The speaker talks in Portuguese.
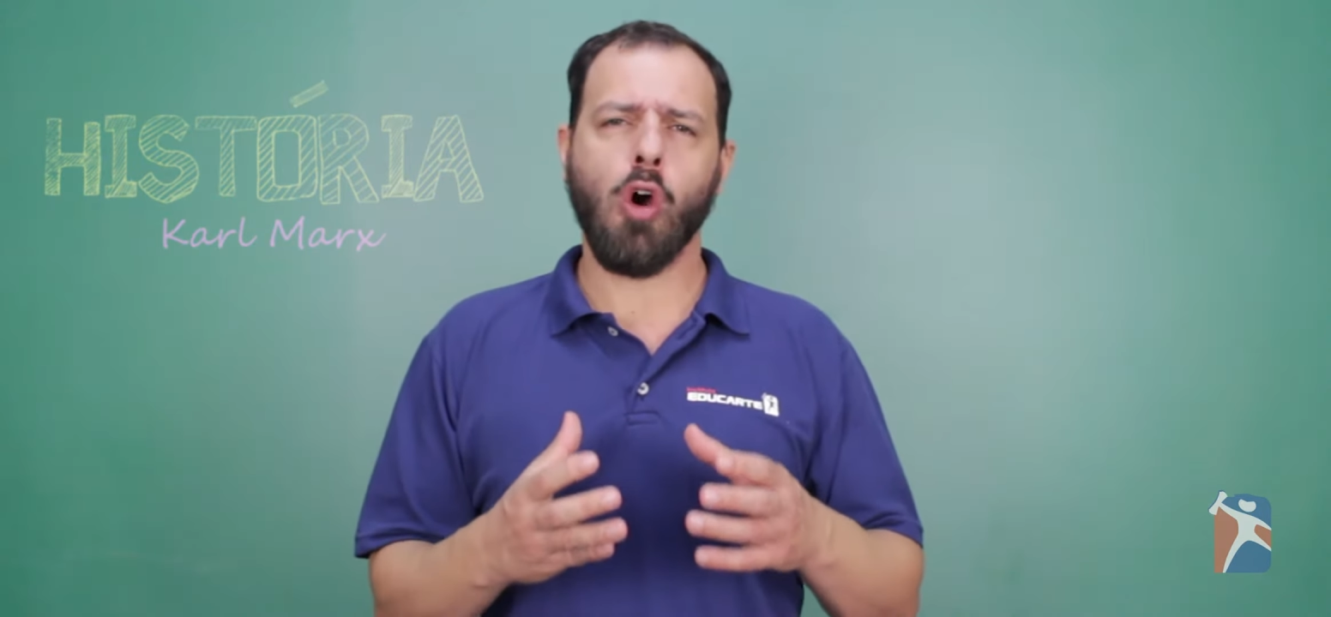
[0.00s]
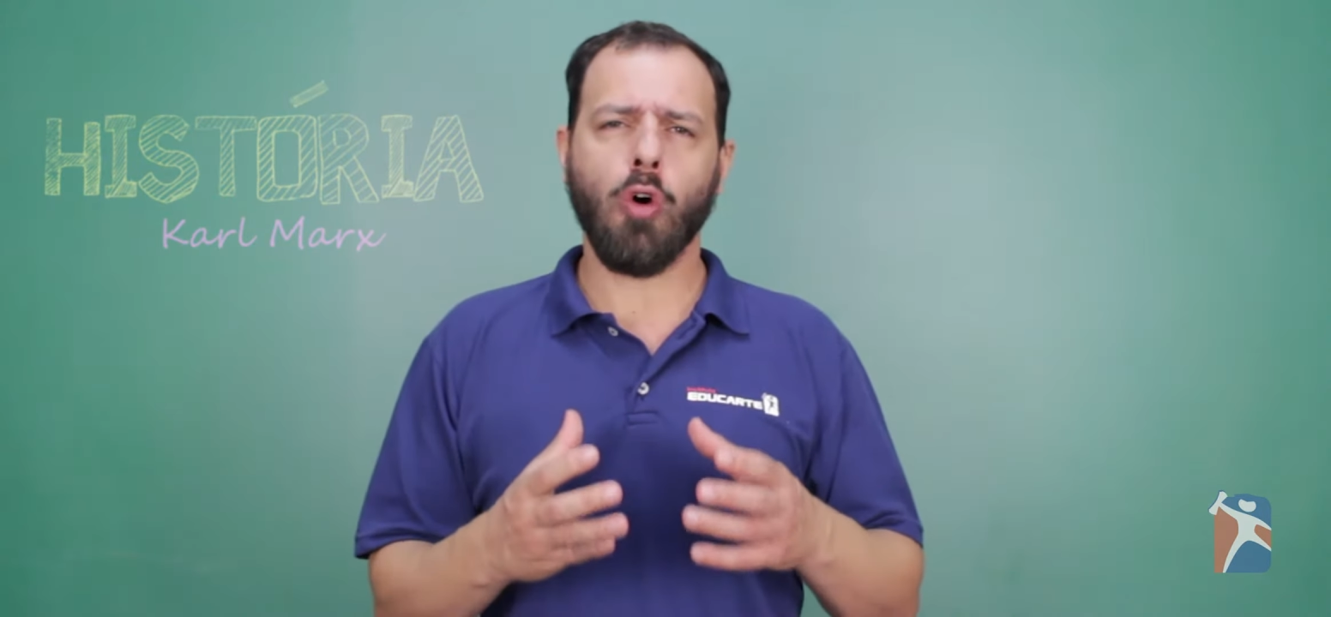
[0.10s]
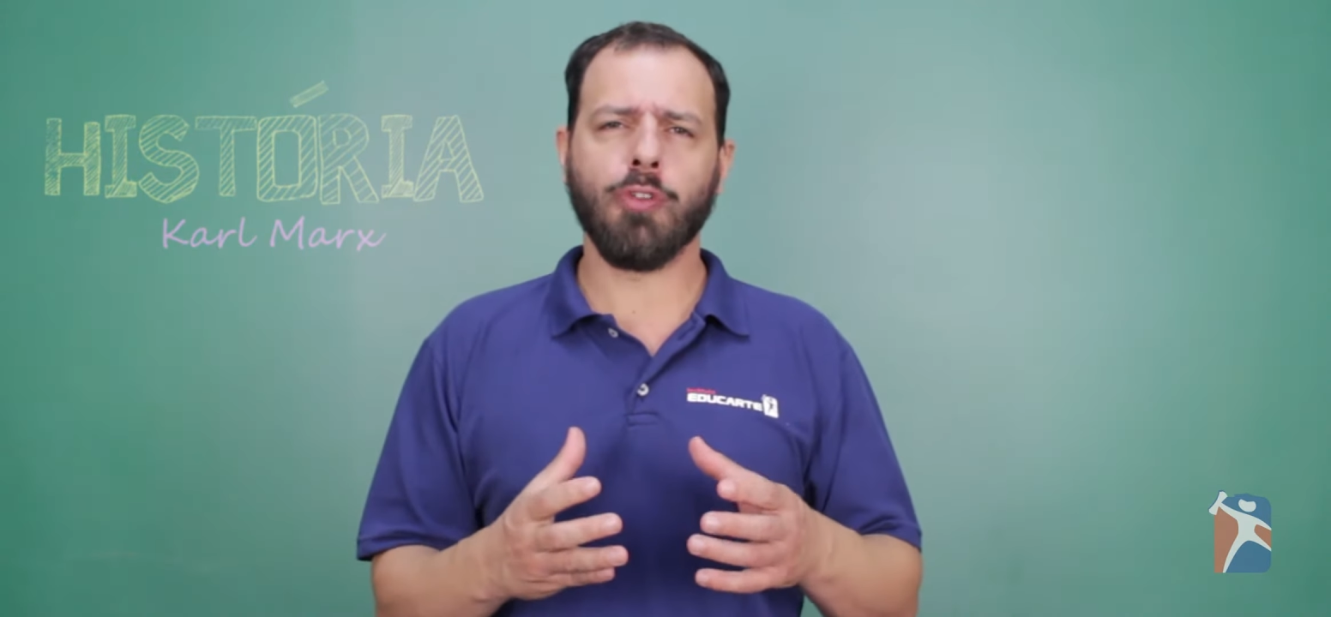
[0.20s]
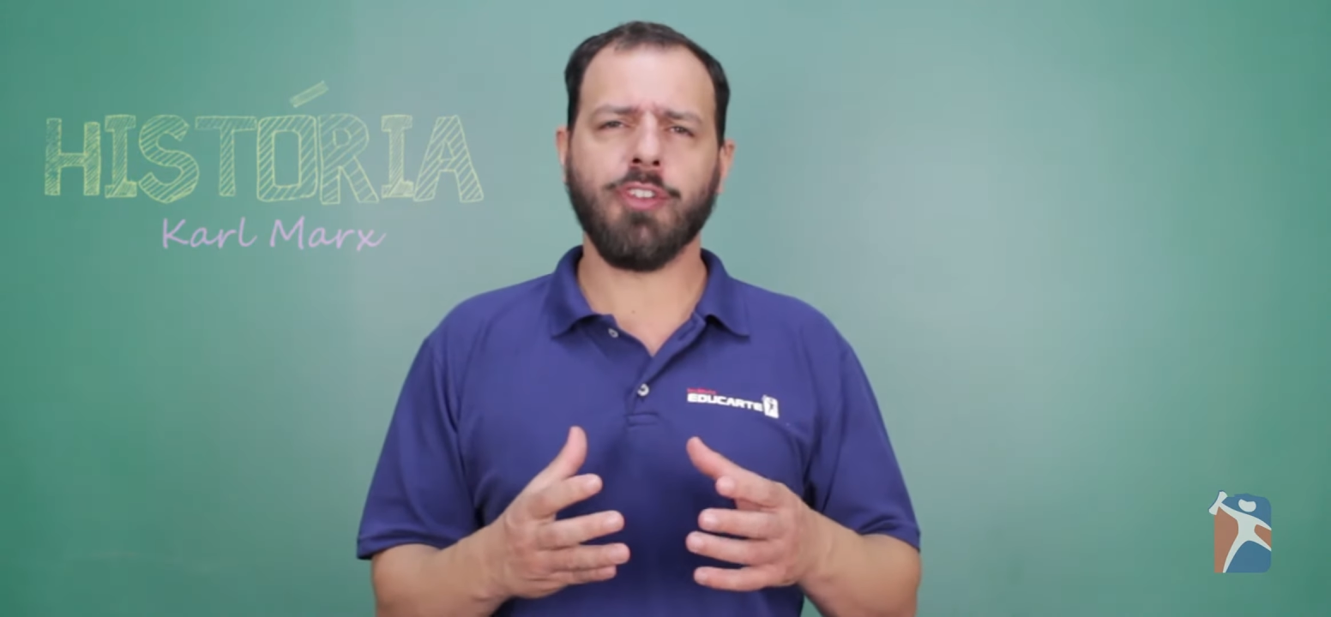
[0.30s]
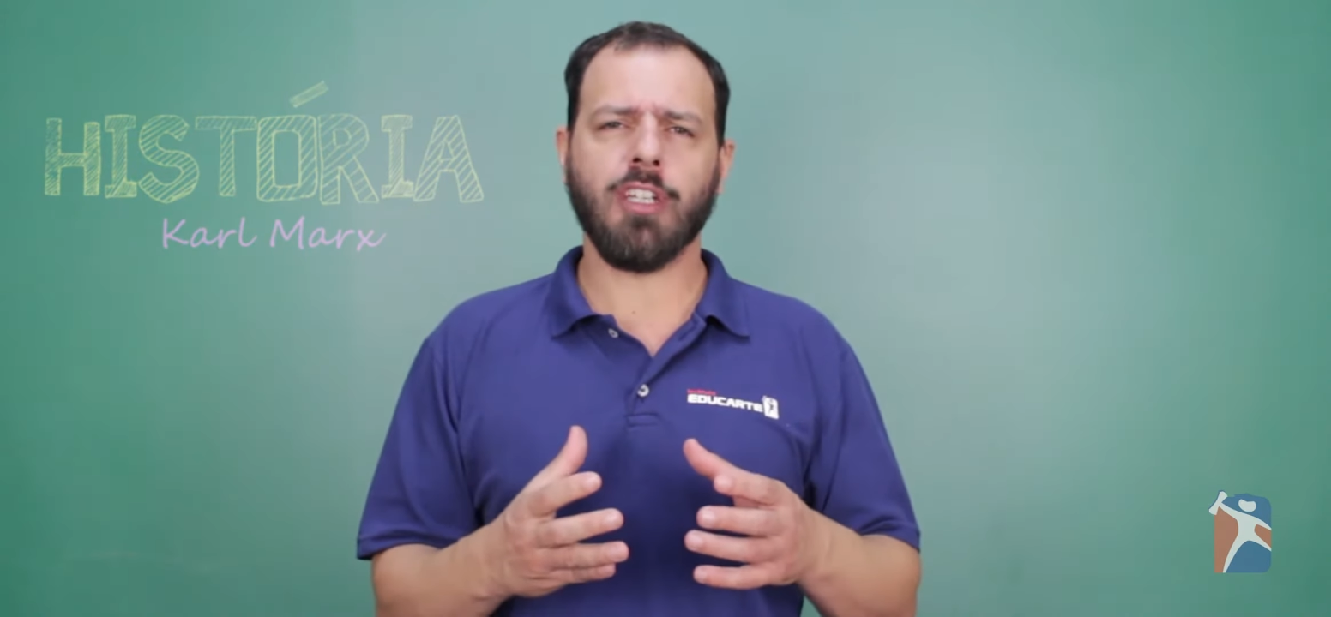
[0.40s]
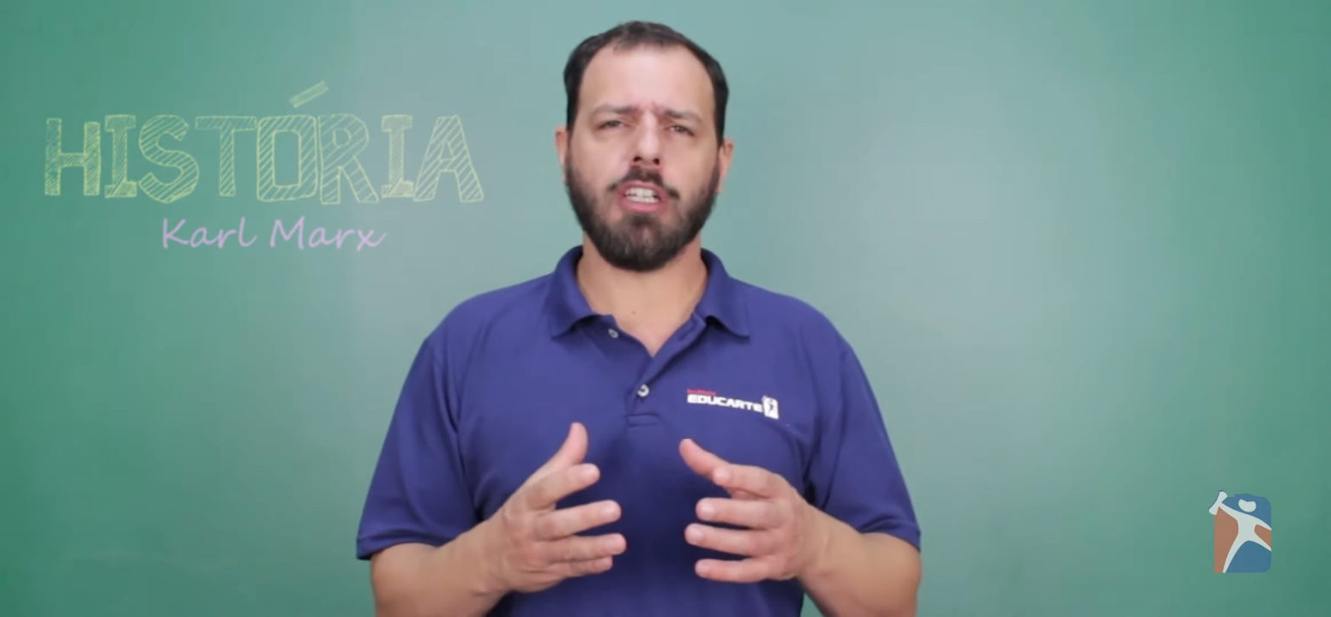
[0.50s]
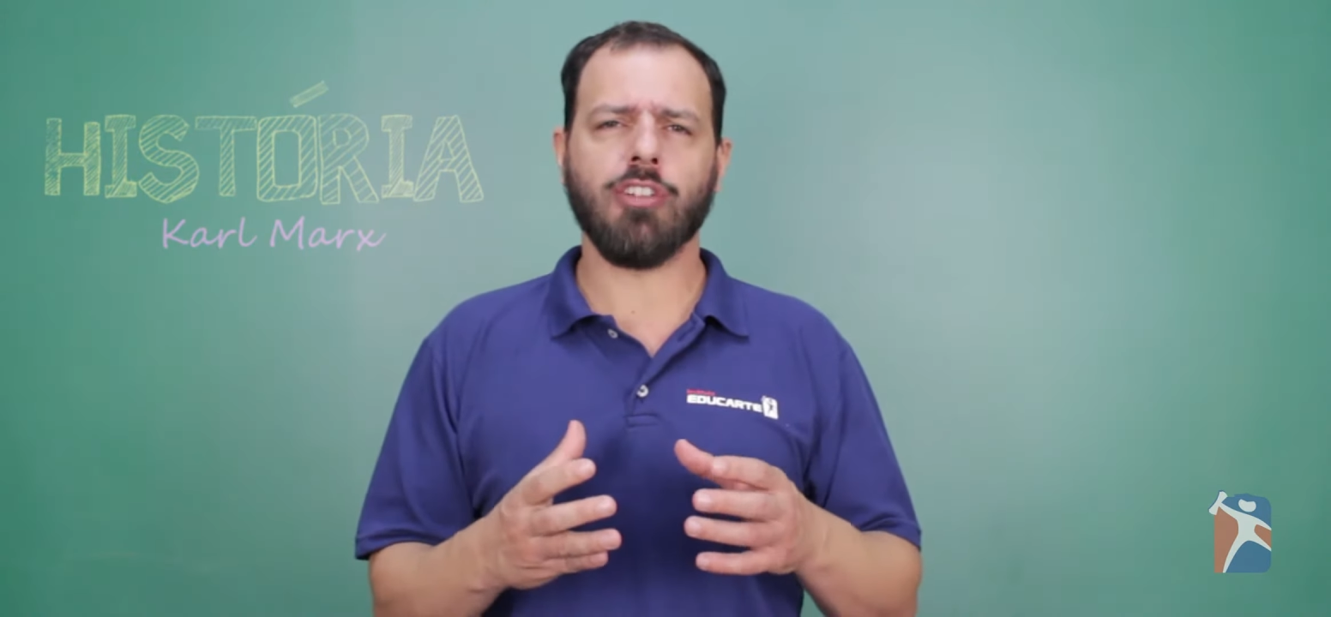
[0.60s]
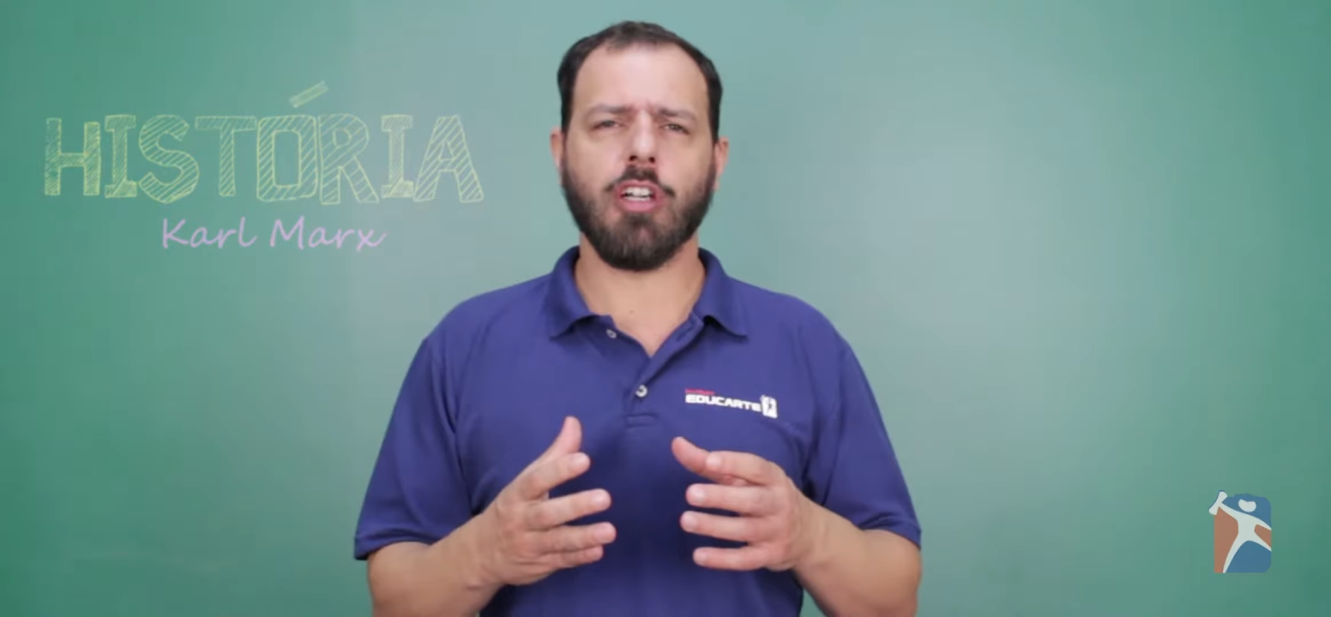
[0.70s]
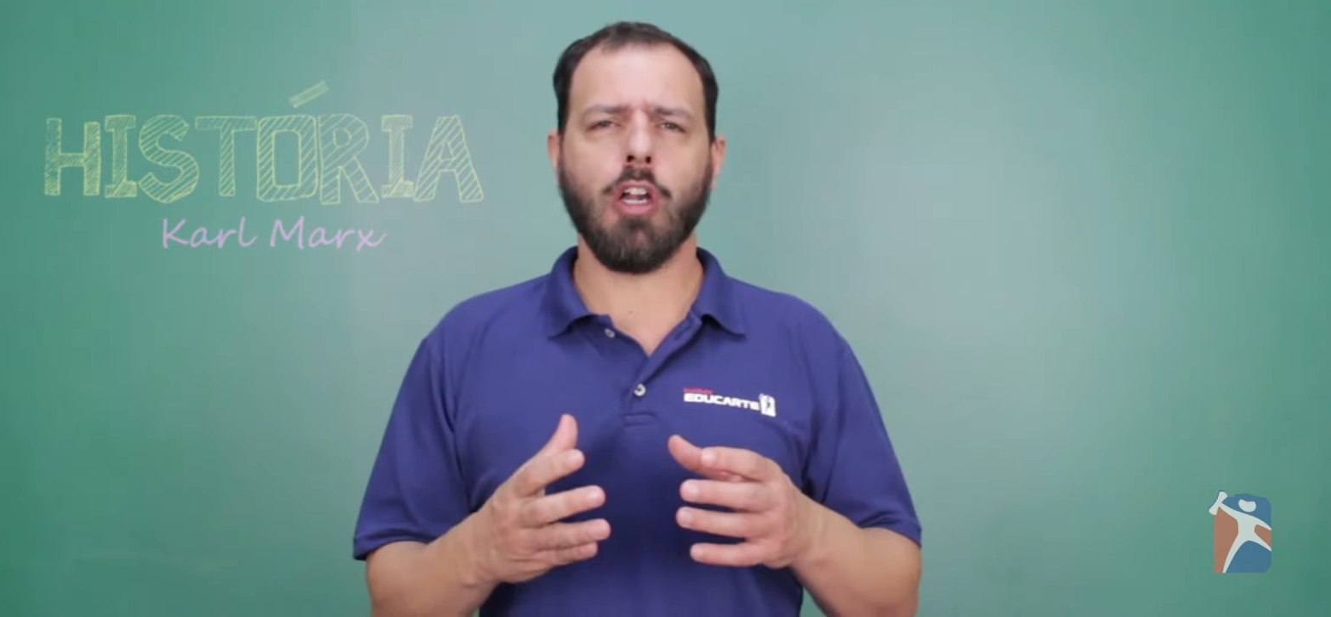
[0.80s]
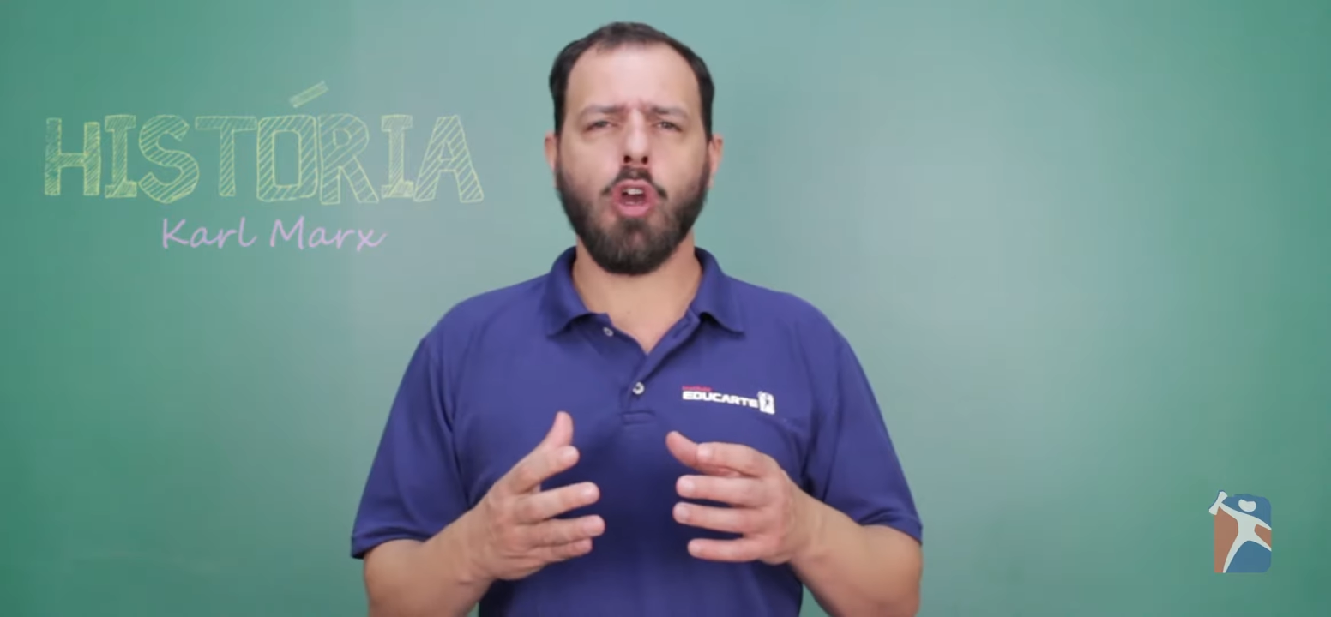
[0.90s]
Ou
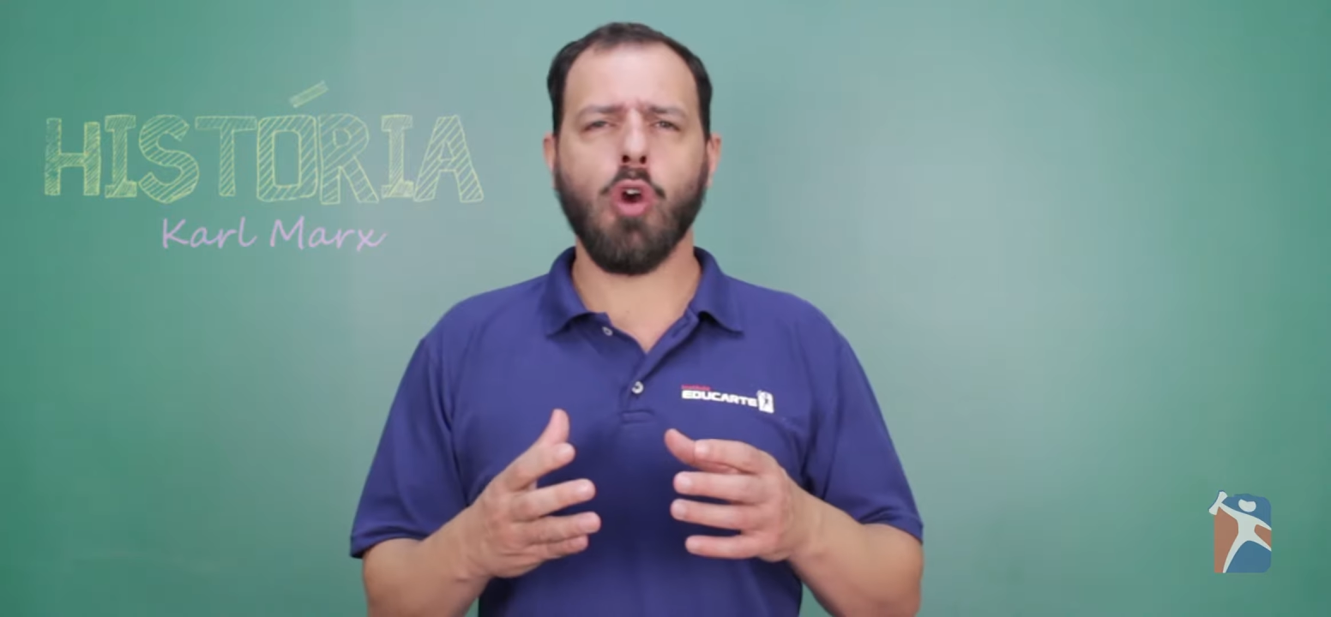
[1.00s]
seja,